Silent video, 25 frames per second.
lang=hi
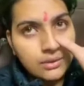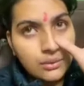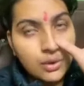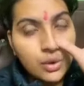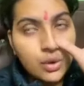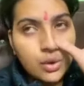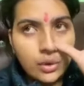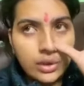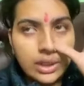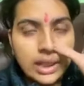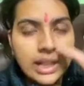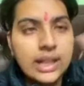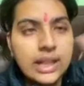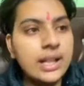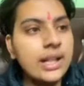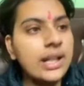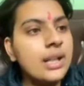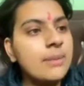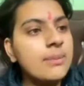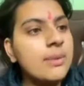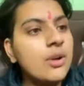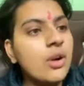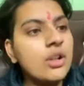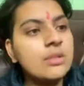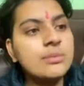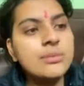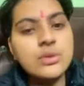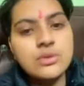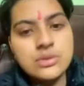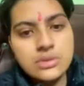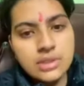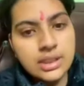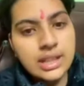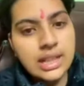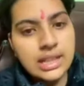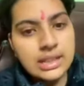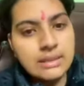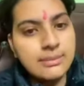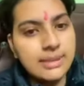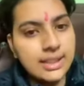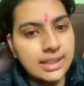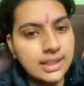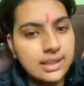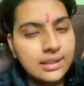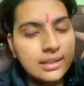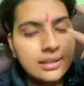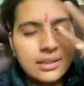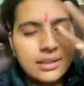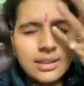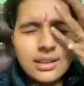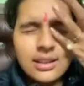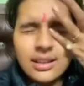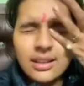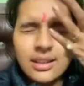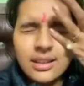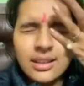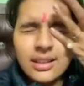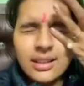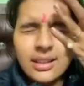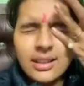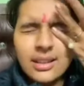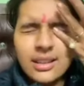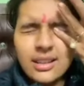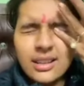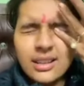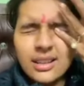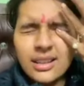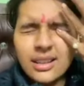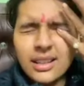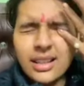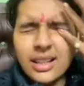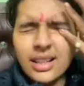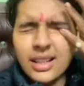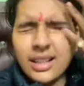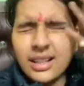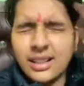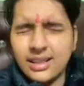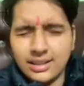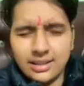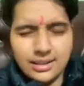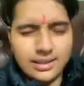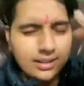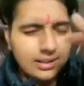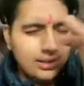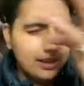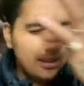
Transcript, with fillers: वो रोने लग गए बिकॉज मैं उनसे नहीं मिली आ,